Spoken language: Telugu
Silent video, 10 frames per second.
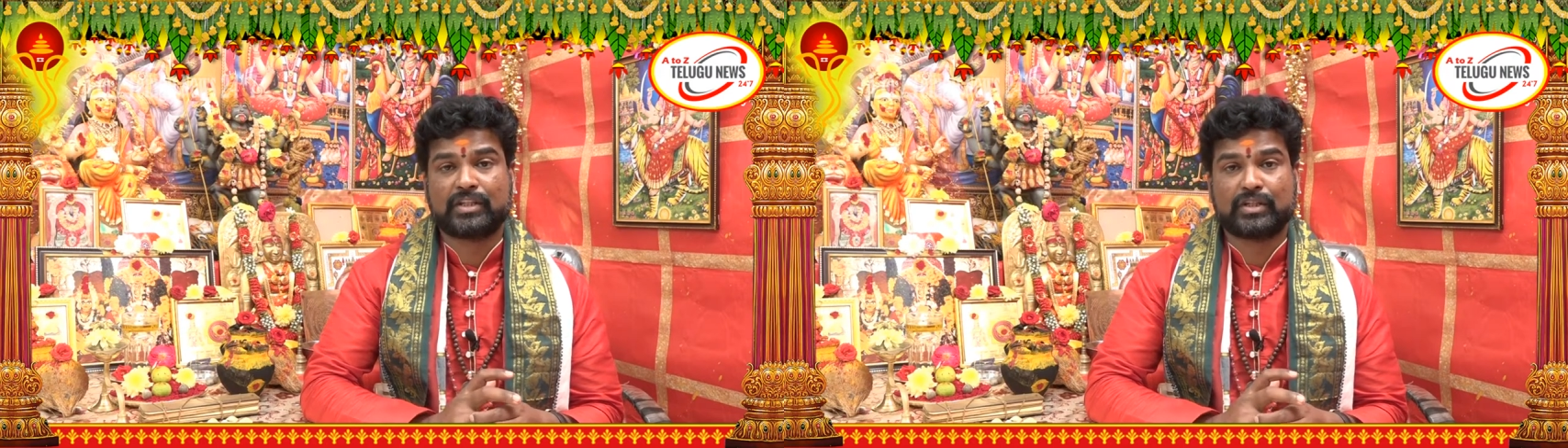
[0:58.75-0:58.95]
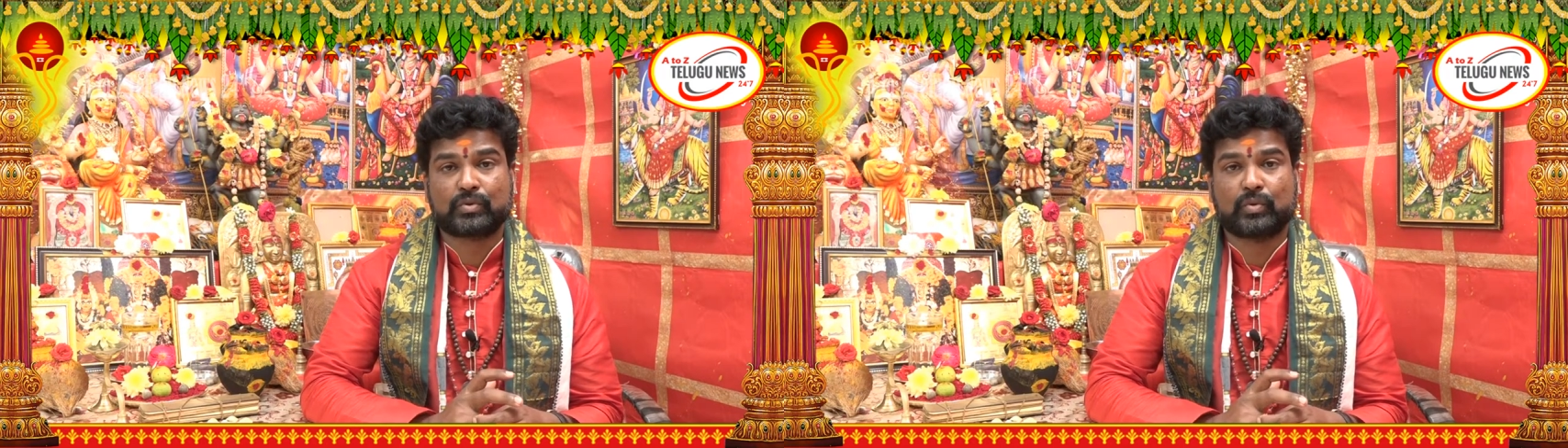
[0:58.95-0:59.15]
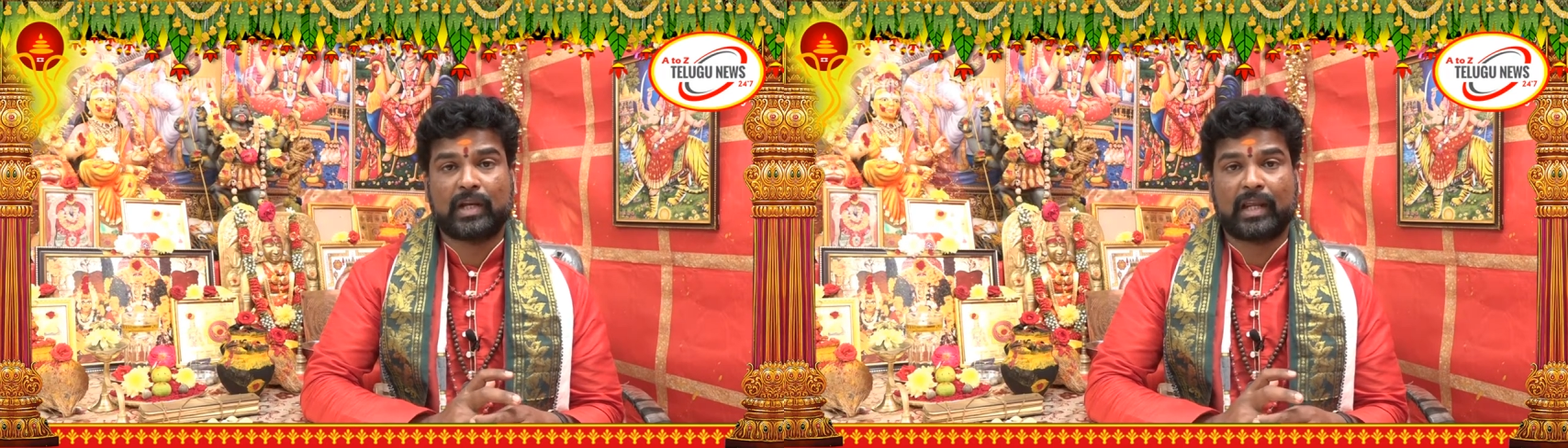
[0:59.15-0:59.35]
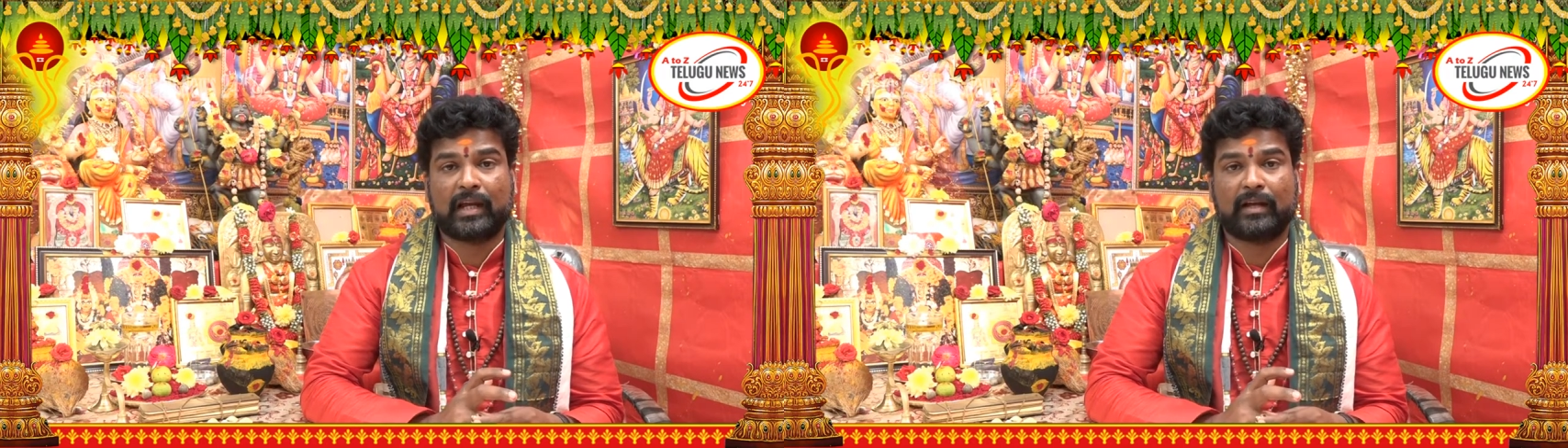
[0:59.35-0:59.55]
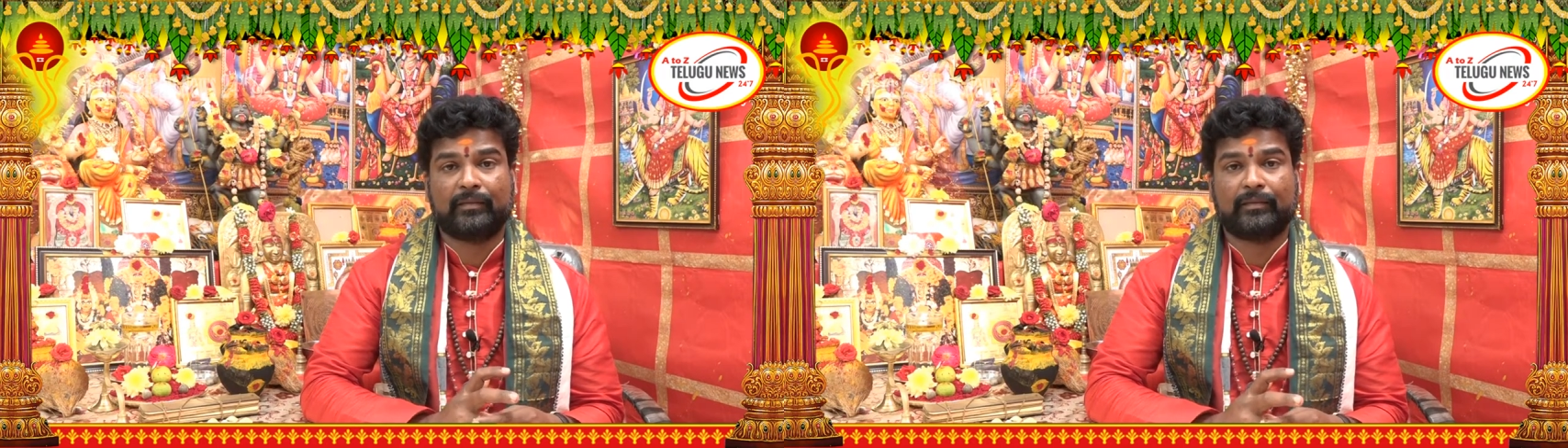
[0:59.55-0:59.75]
చేసుకోలేక
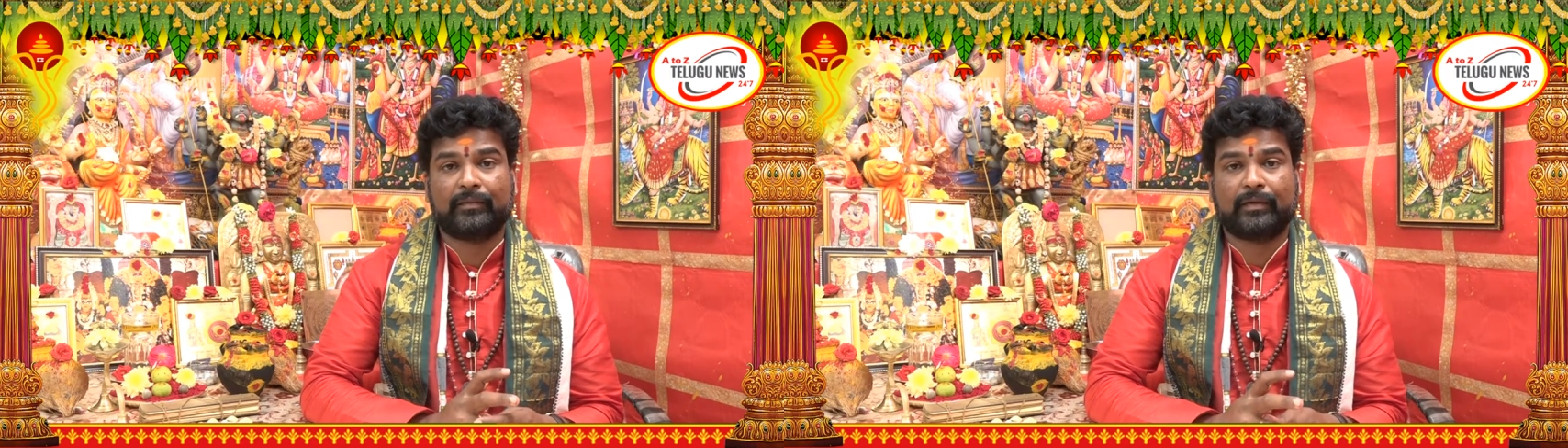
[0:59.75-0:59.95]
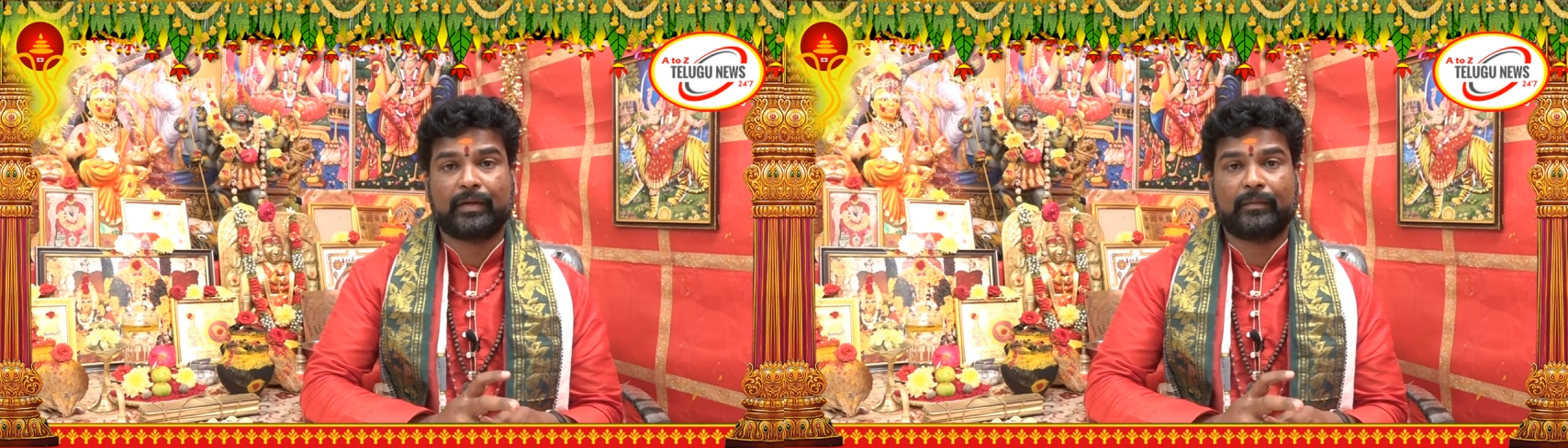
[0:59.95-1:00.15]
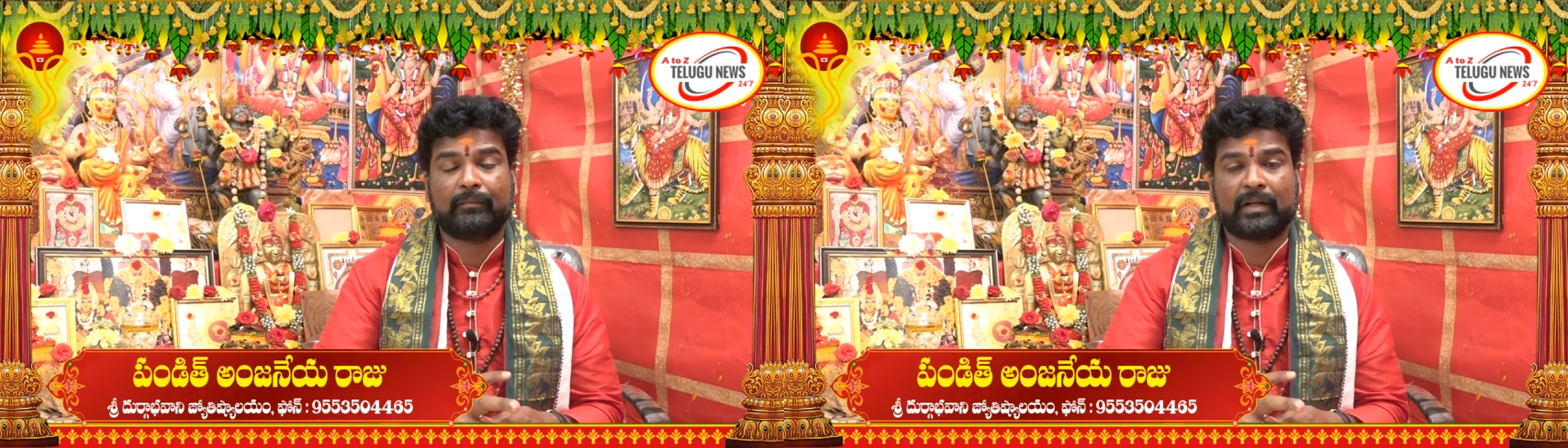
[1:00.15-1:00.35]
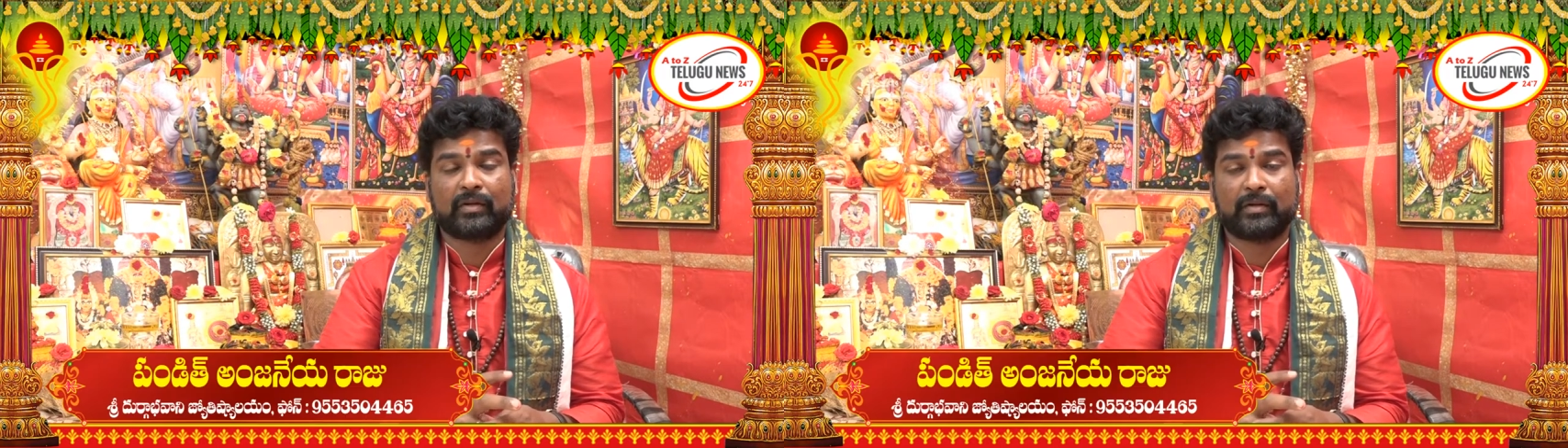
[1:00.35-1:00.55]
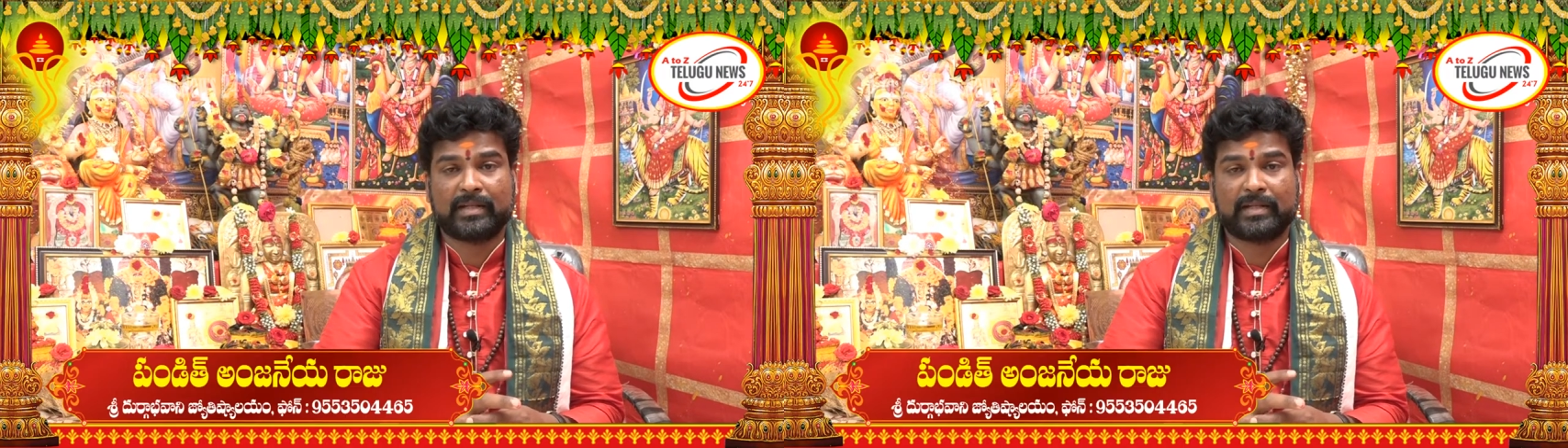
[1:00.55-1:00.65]
మన యొక్క